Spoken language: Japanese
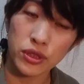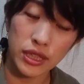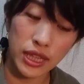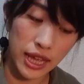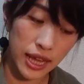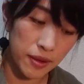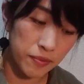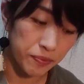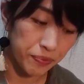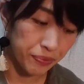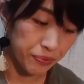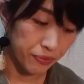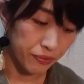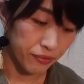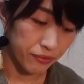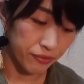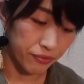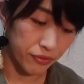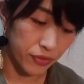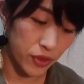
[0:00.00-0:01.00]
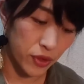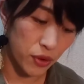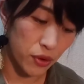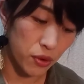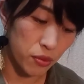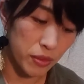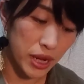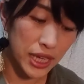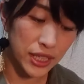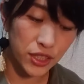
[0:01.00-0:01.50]
て、えっ
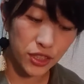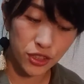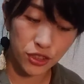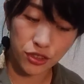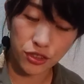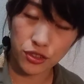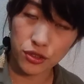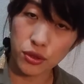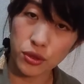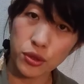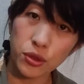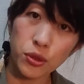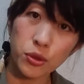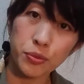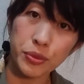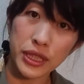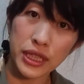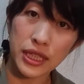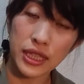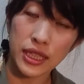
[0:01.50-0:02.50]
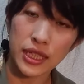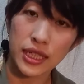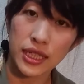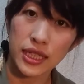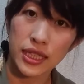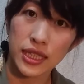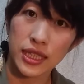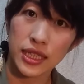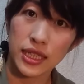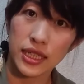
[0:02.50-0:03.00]
と、毎週土曜日
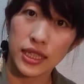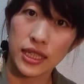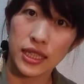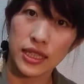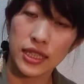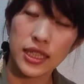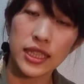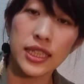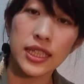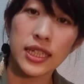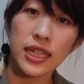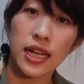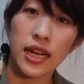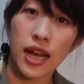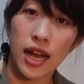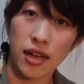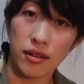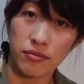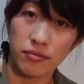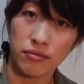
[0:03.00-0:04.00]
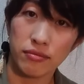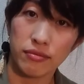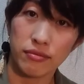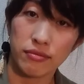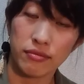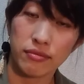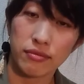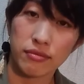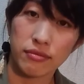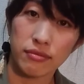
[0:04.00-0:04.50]
2時から
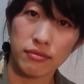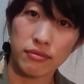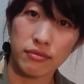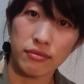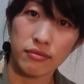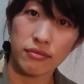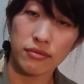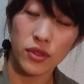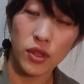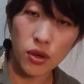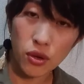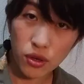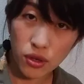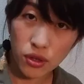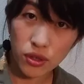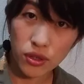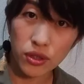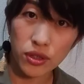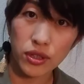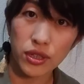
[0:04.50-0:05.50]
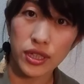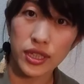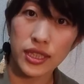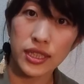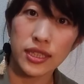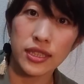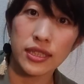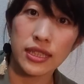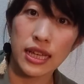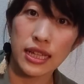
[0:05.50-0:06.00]
の
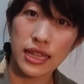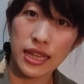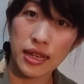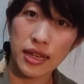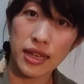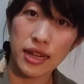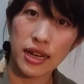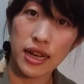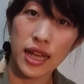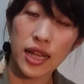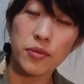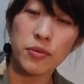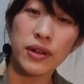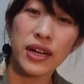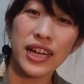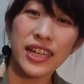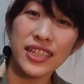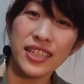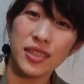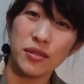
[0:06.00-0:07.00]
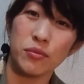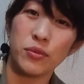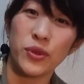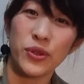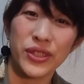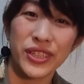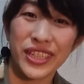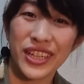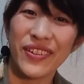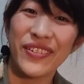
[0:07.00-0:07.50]
インスタでライブ配信も
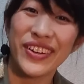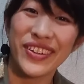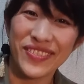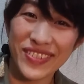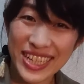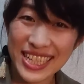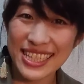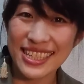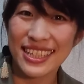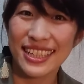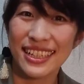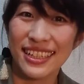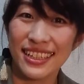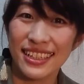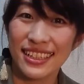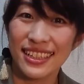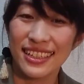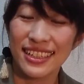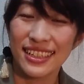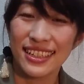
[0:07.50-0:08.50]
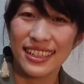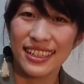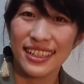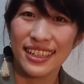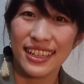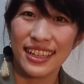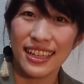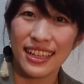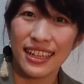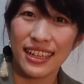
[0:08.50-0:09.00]
しております。
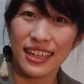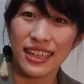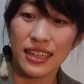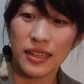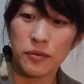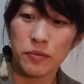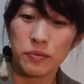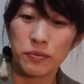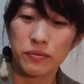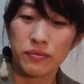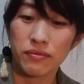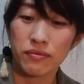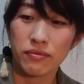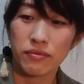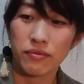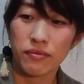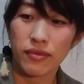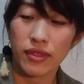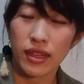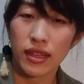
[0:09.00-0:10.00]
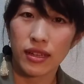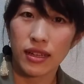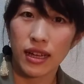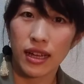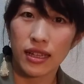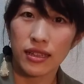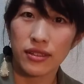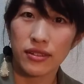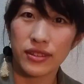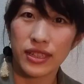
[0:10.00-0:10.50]
えー、
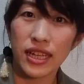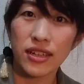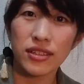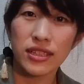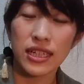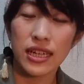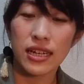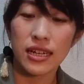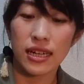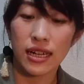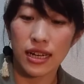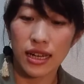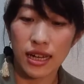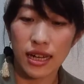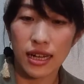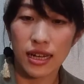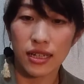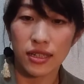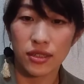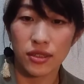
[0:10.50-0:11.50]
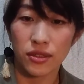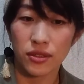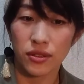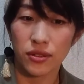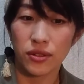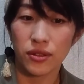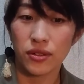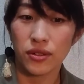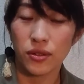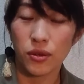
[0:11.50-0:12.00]
あのなるちゃんからそ
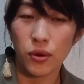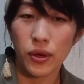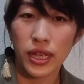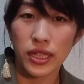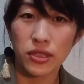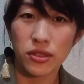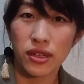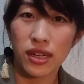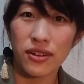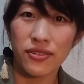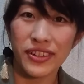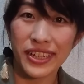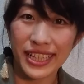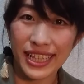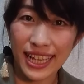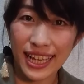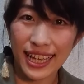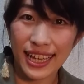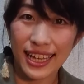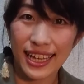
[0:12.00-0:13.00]
のおへそカフェで